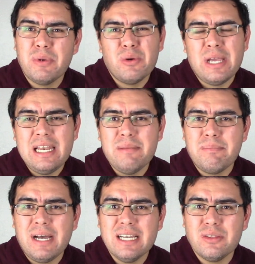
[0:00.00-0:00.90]
pero el
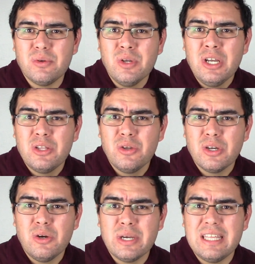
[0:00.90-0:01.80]
impacto no
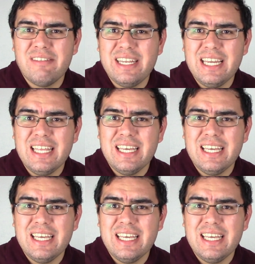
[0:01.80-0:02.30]
creo que debería